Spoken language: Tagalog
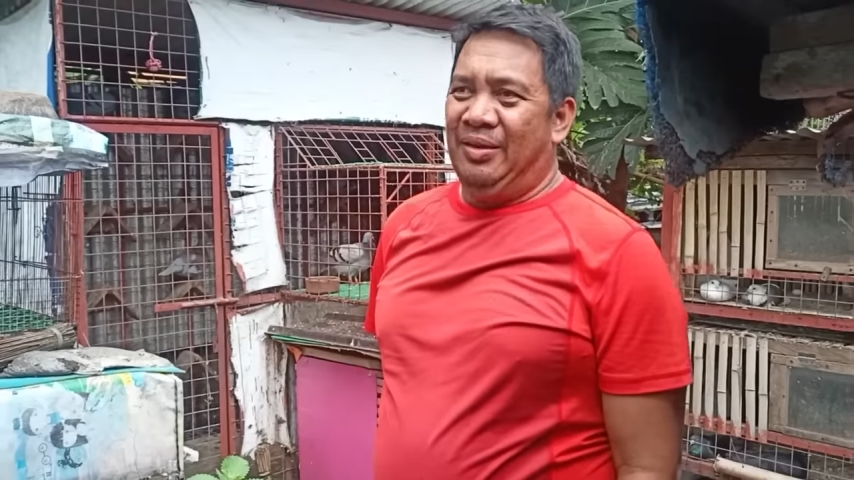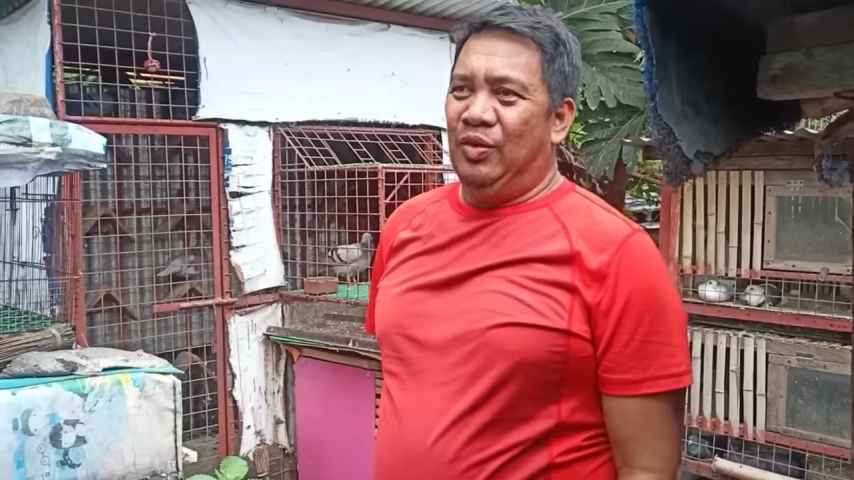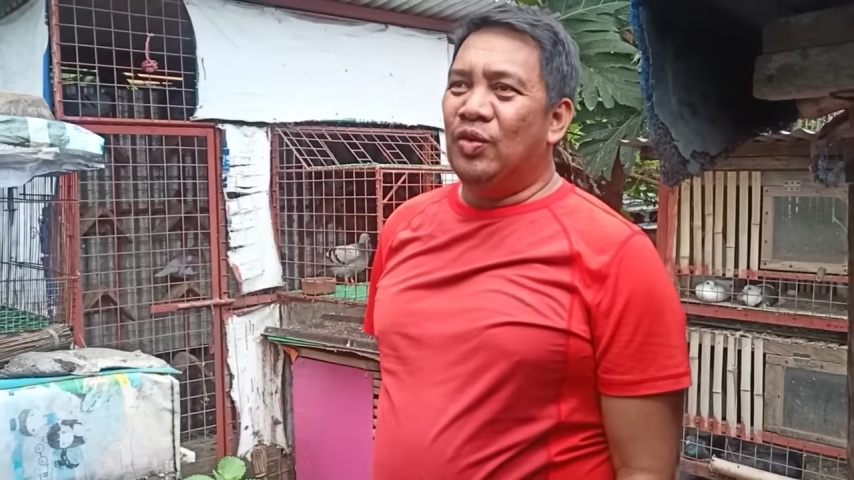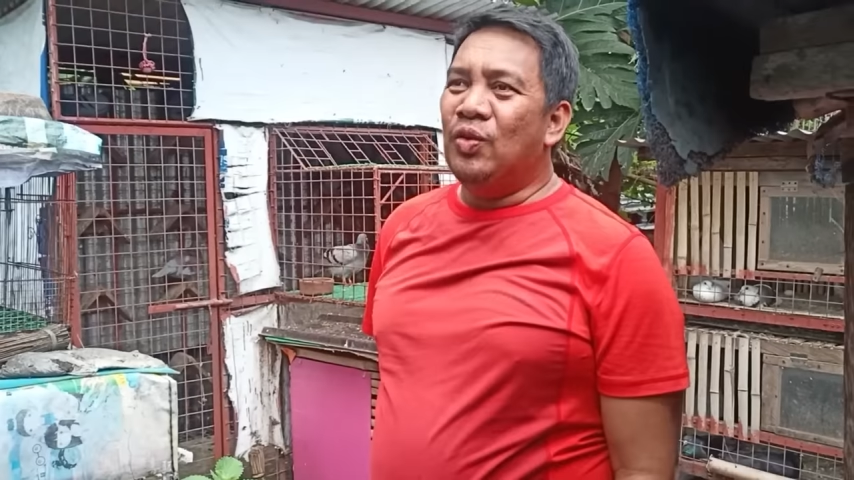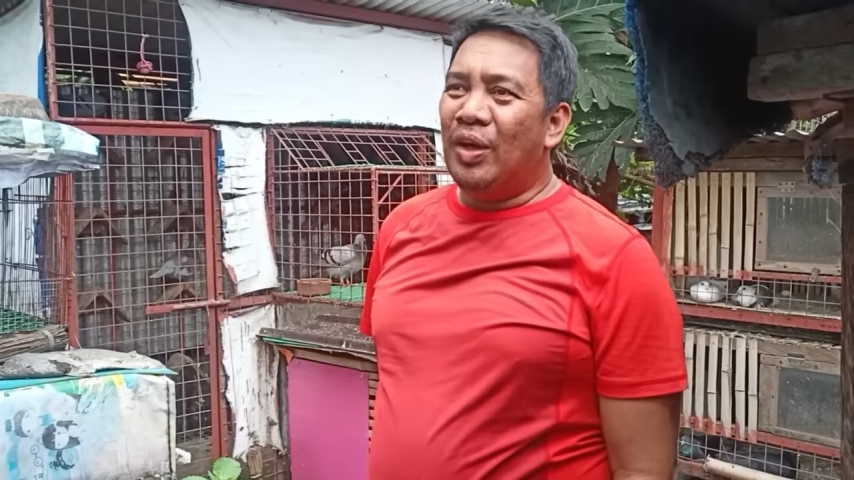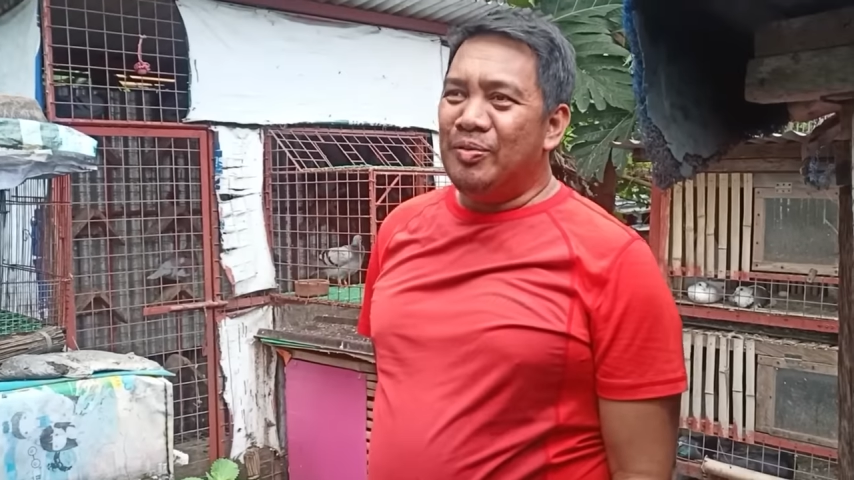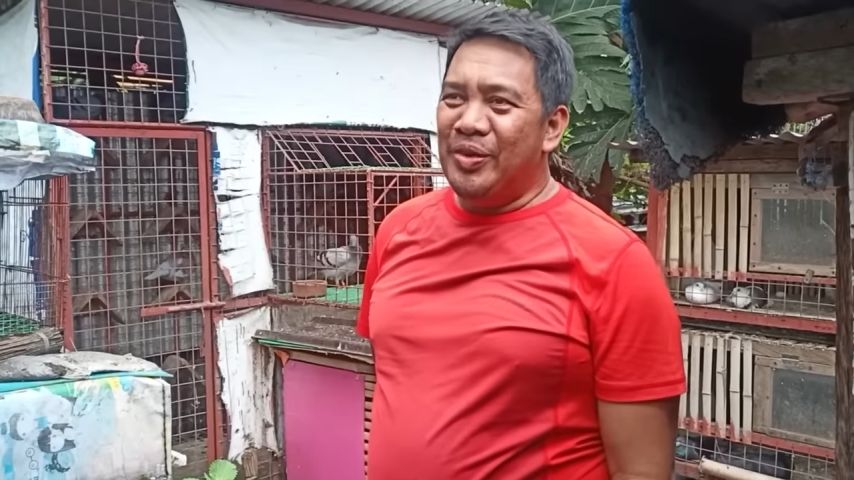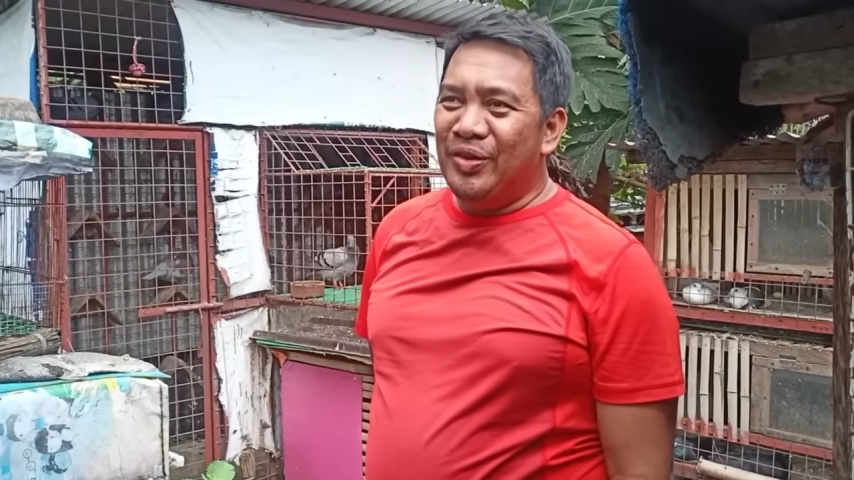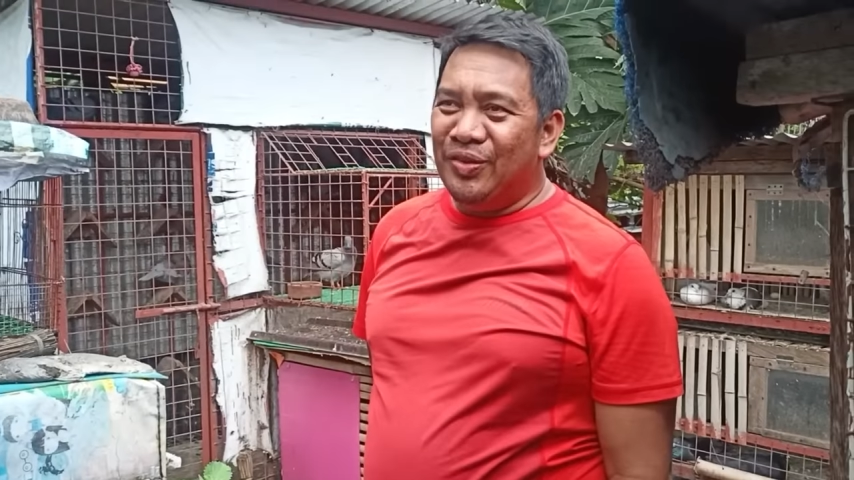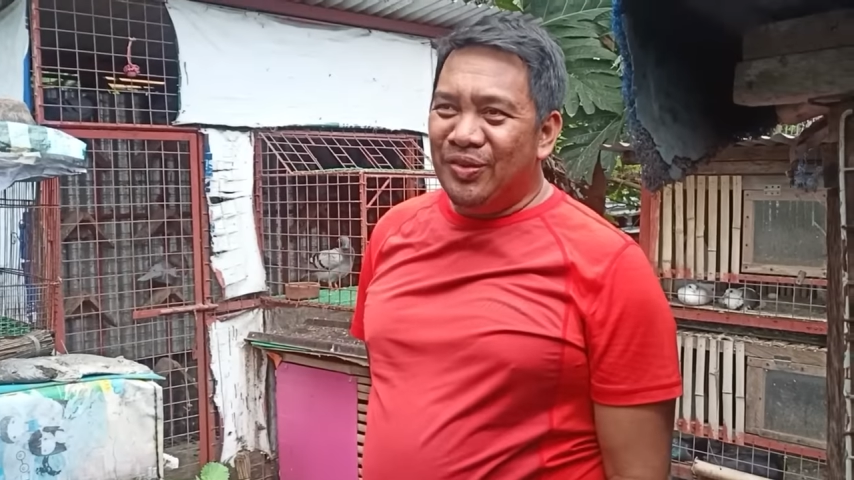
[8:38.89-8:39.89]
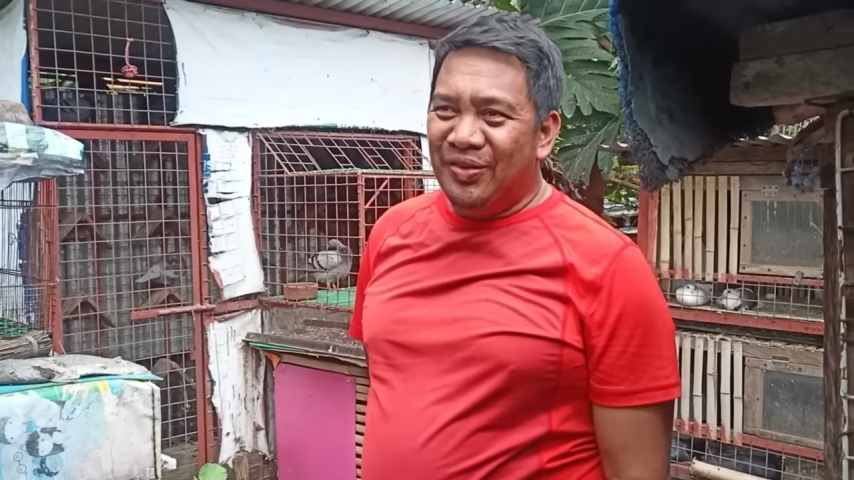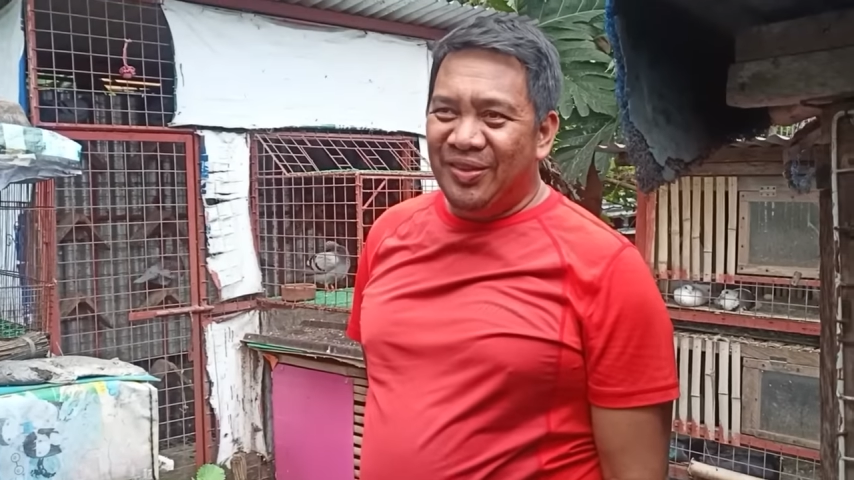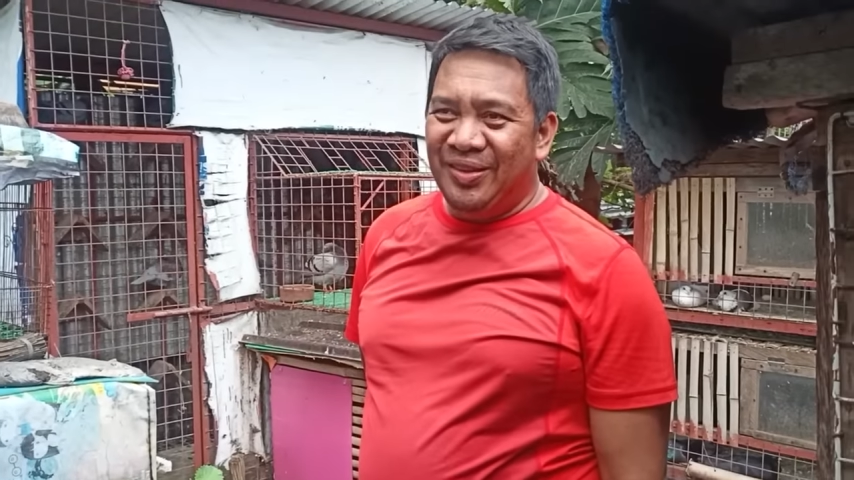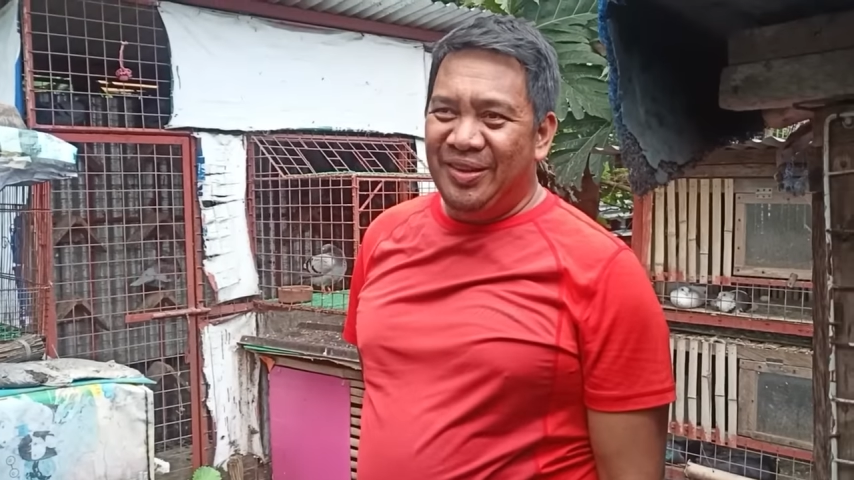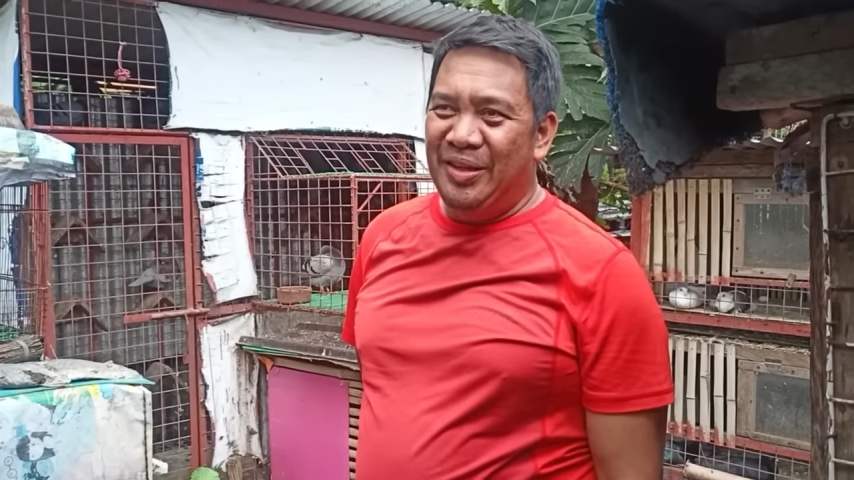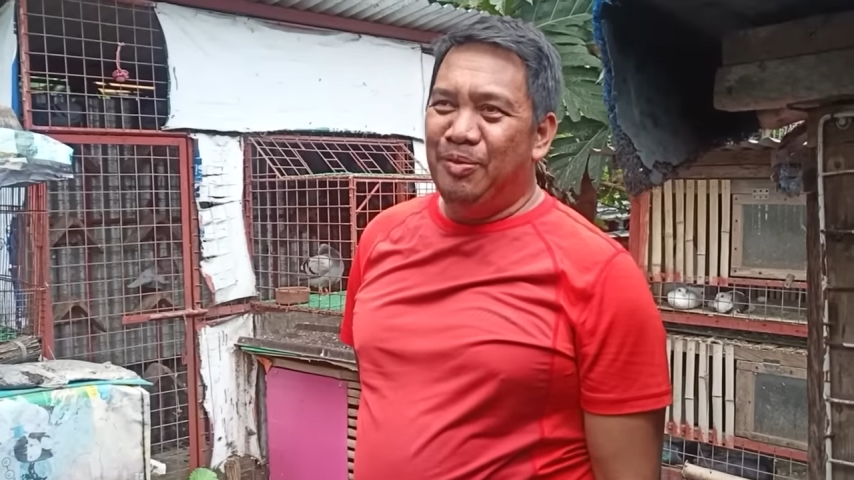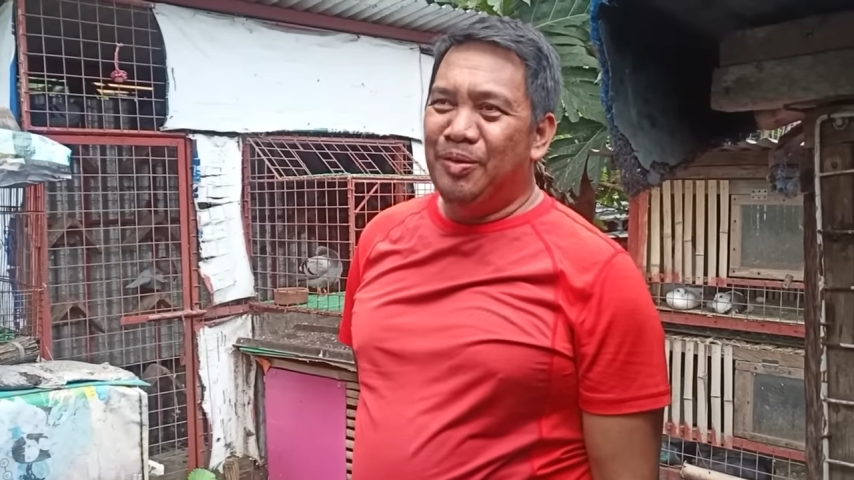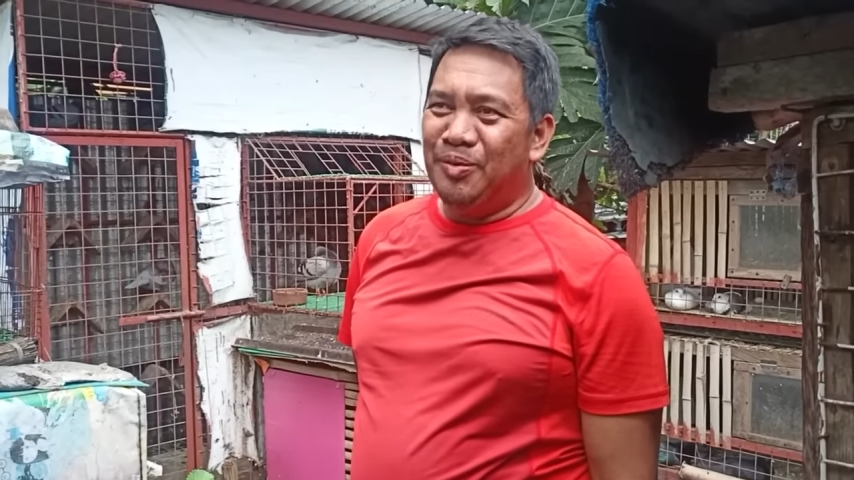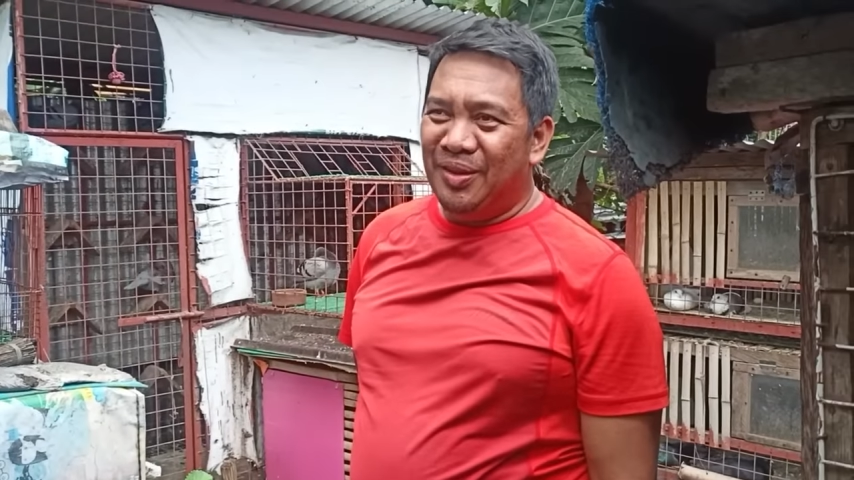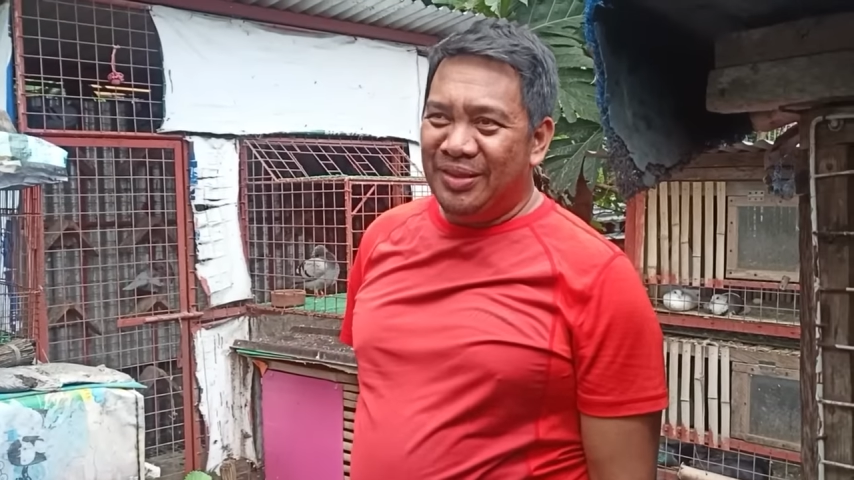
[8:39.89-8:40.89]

tutukan mo yung ibon mo